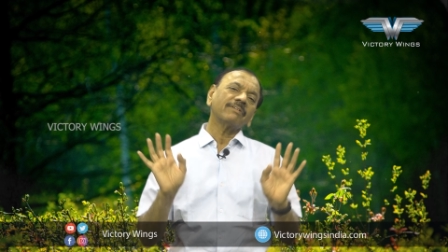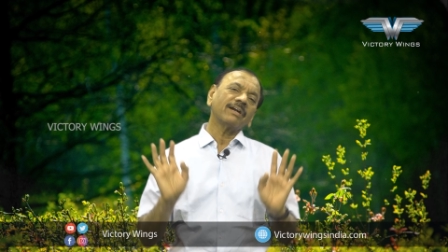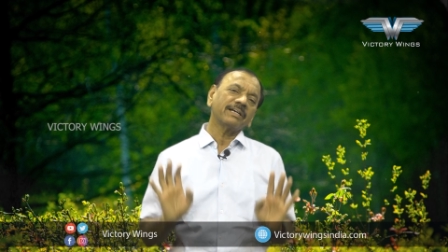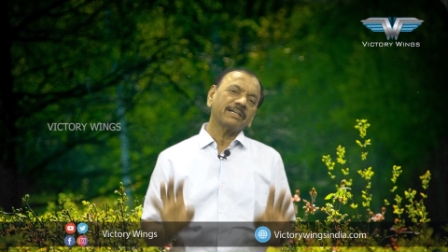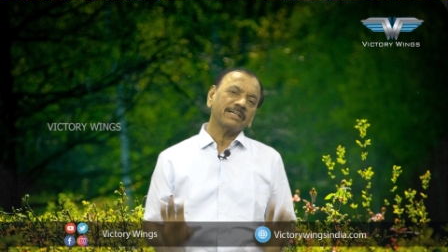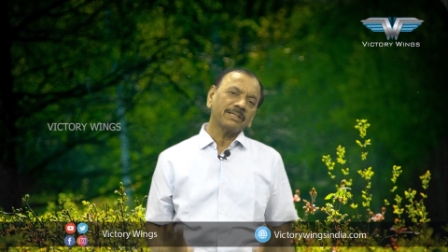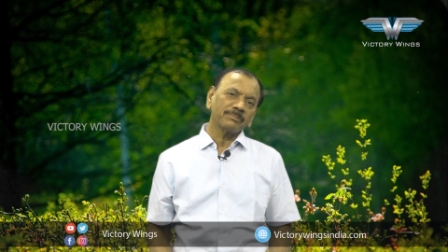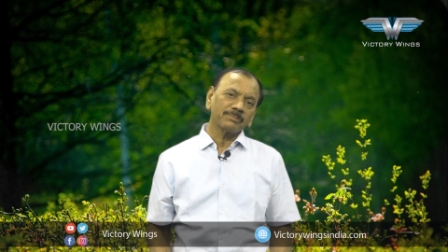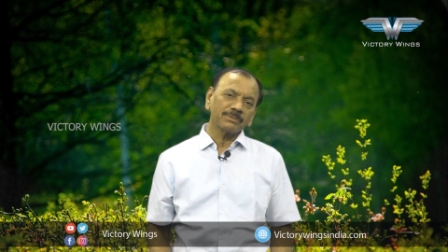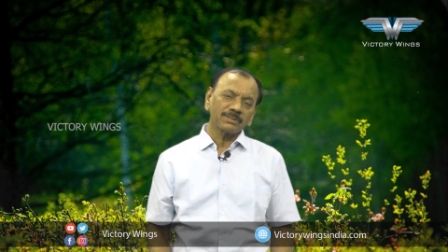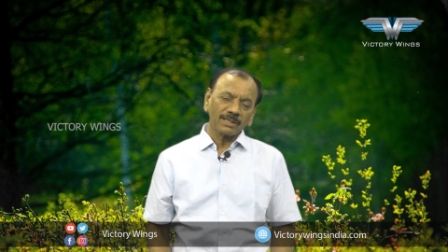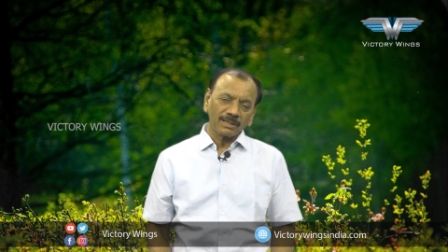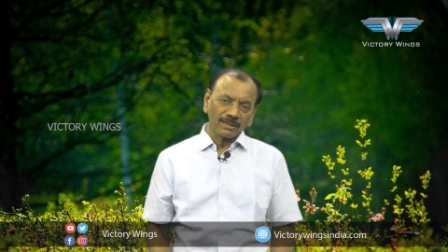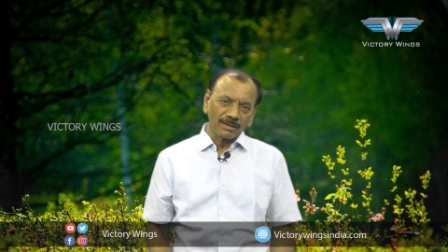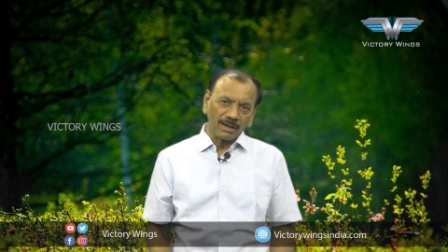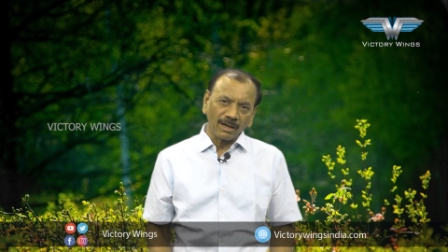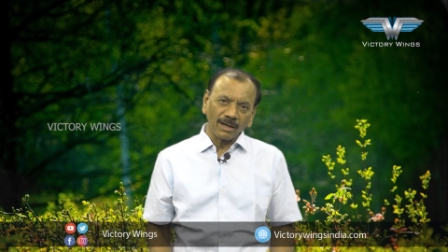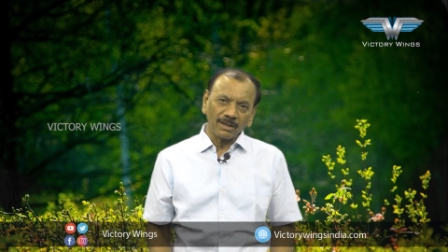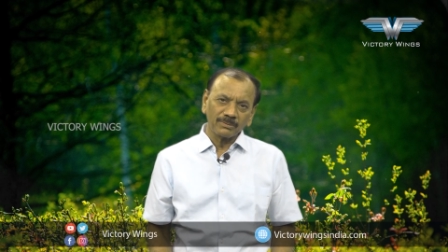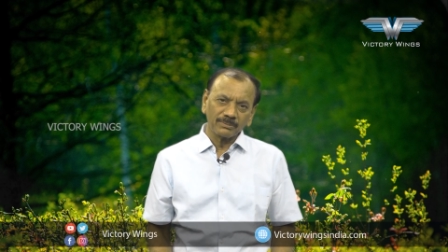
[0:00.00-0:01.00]
వాడి ఇంటి ముందర
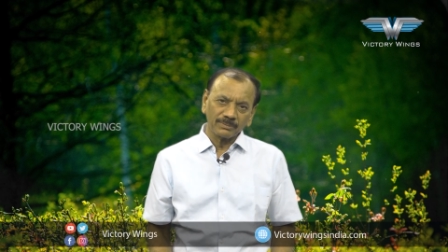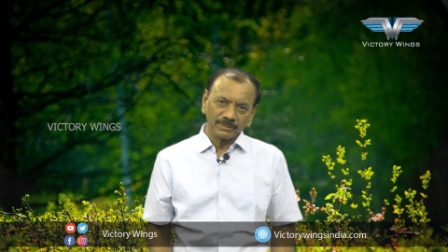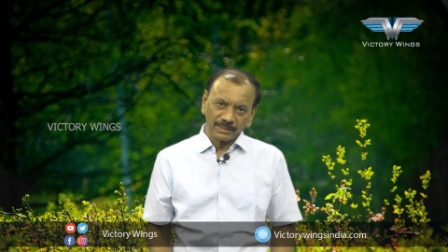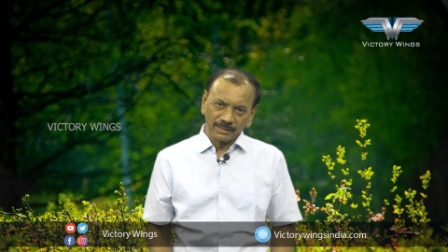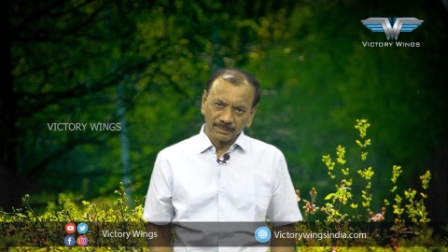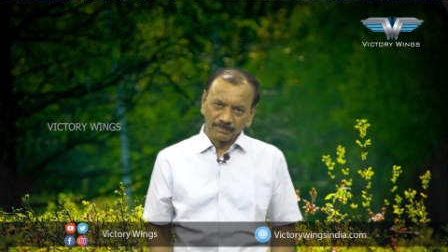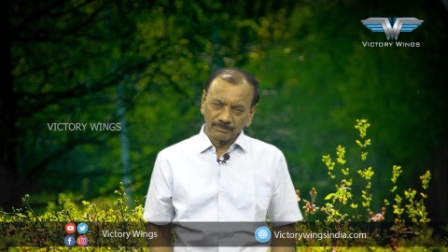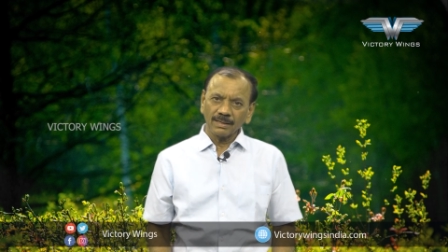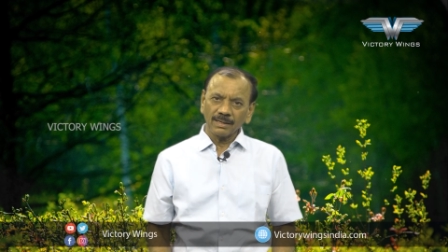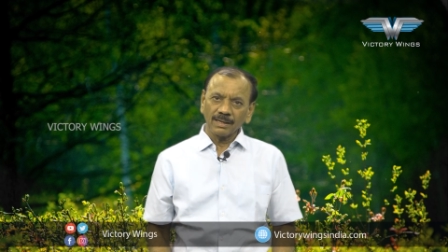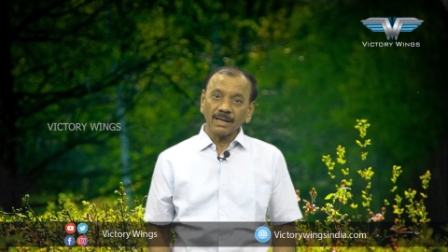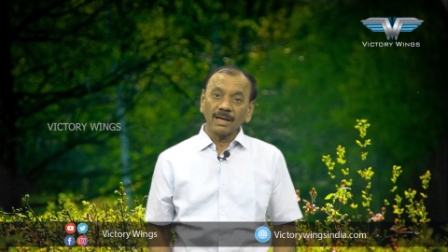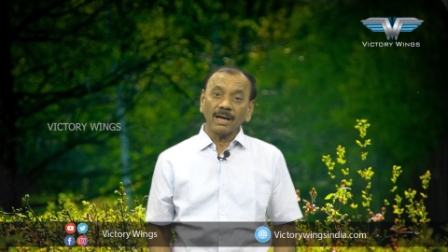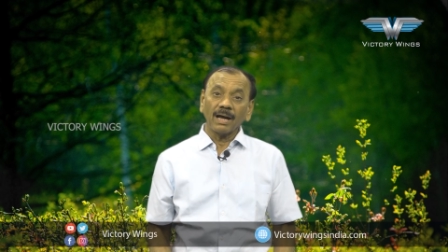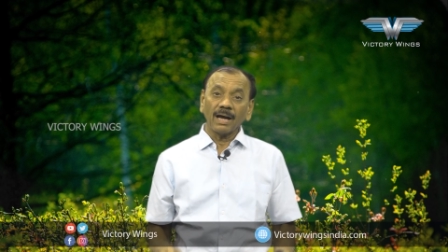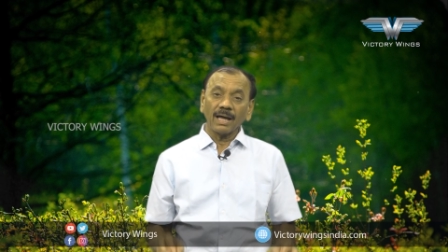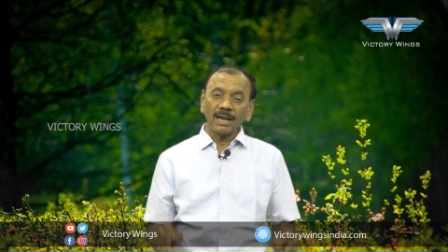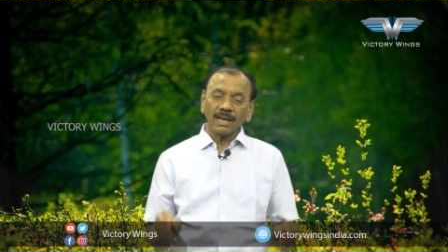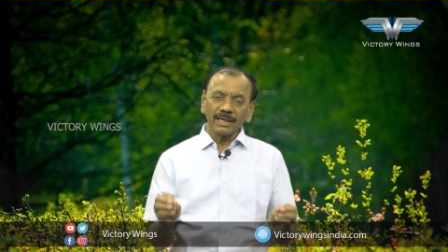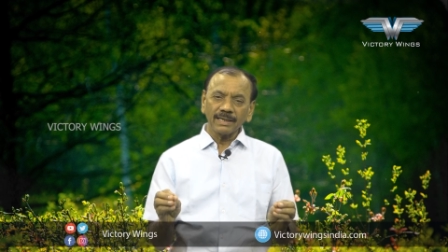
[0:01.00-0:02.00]
కారు ఉంది
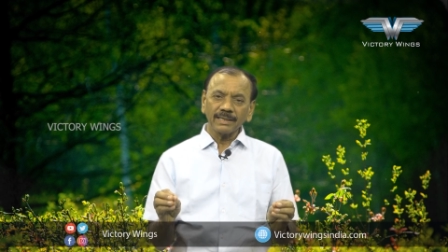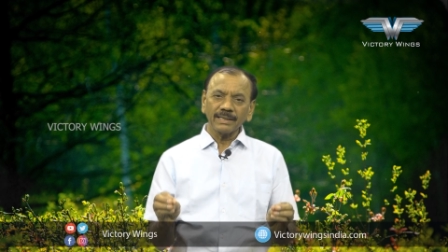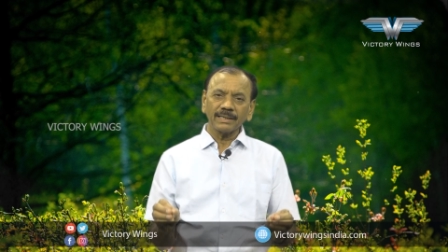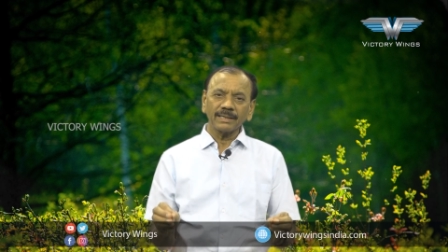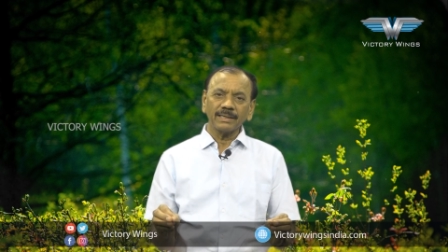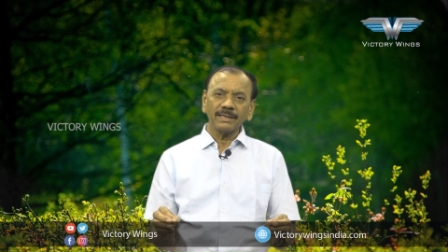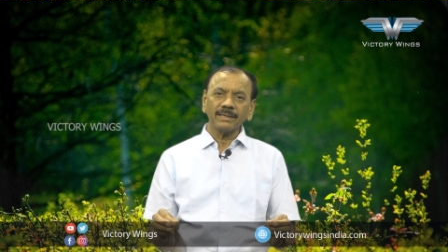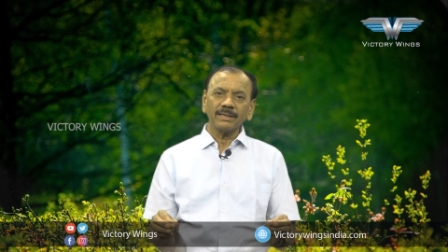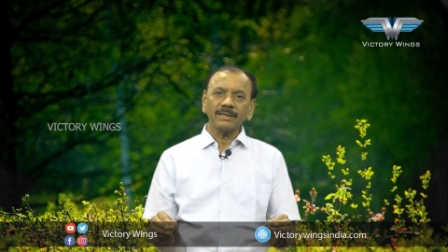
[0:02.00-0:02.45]
అలాగే